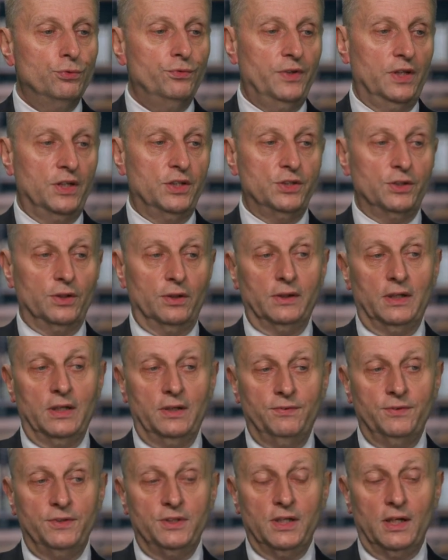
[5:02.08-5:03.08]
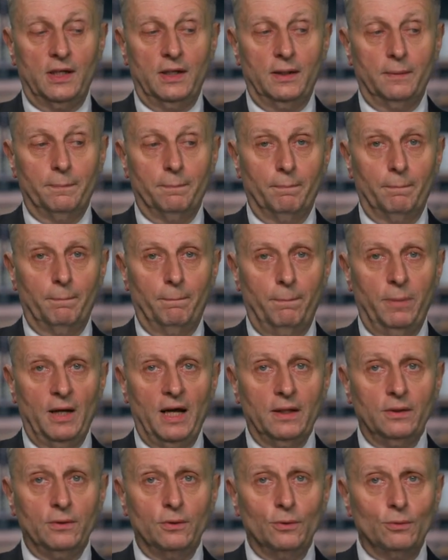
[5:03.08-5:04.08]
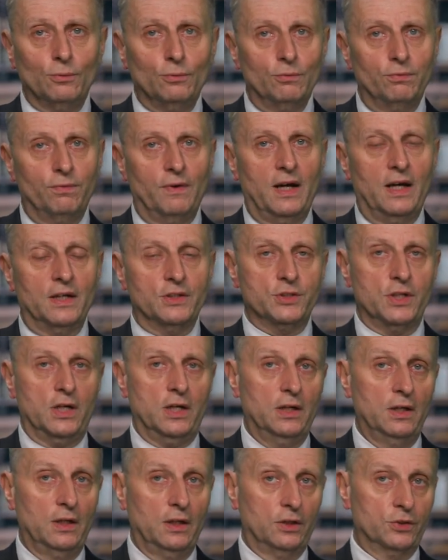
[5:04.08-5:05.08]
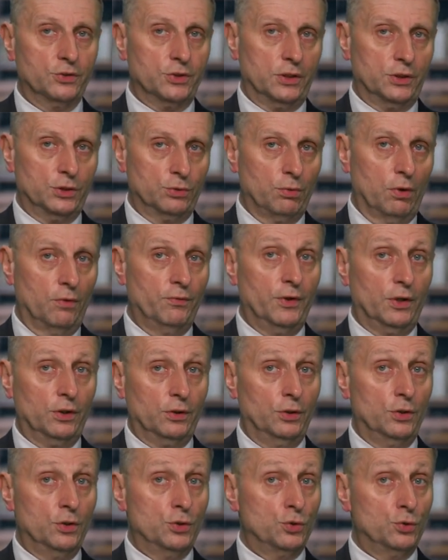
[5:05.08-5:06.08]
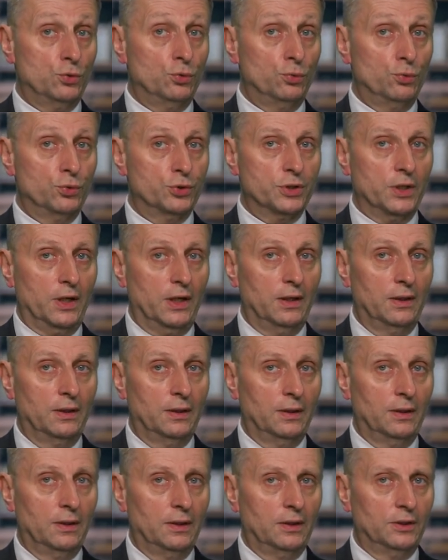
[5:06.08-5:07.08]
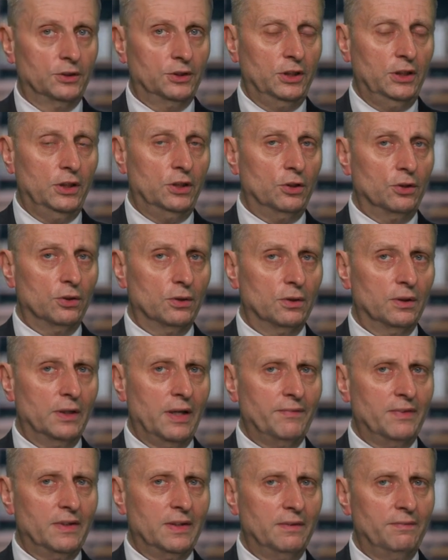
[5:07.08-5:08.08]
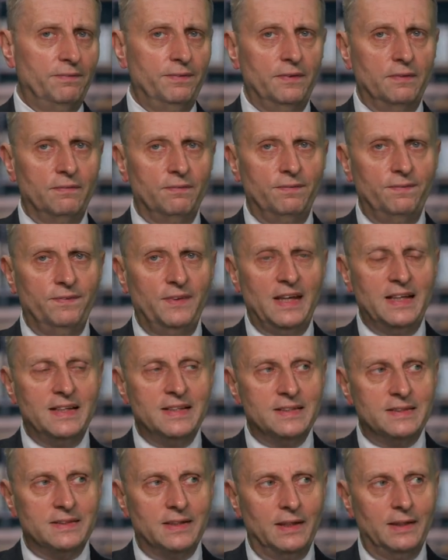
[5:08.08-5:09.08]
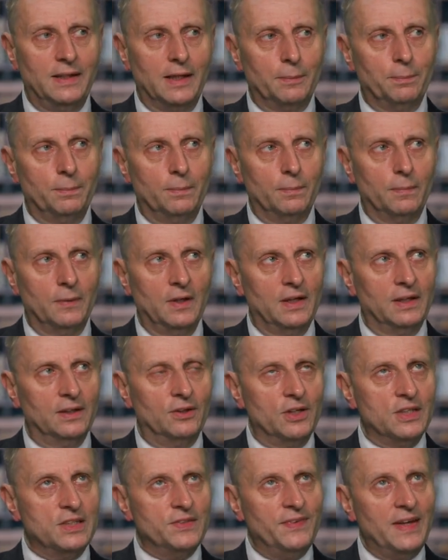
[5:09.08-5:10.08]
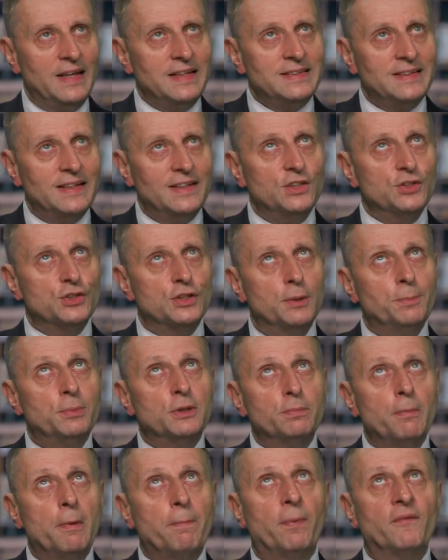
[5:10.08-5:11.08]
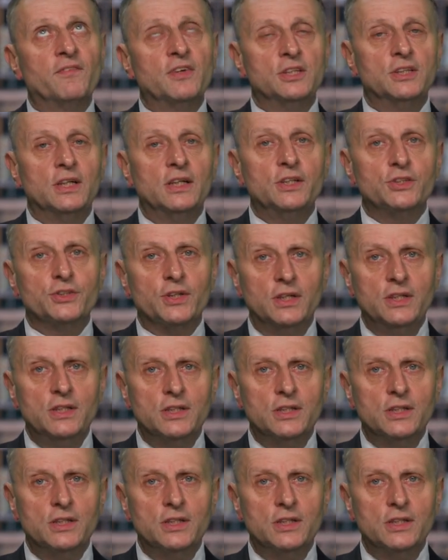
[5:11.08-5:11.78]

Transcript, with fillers: uwięzionej w ciele. Platon uważa, że człowiek to jest dusza, Czyli to nawet więcej, jak, to jest więcej niż gdybyśmy powiedzieli, że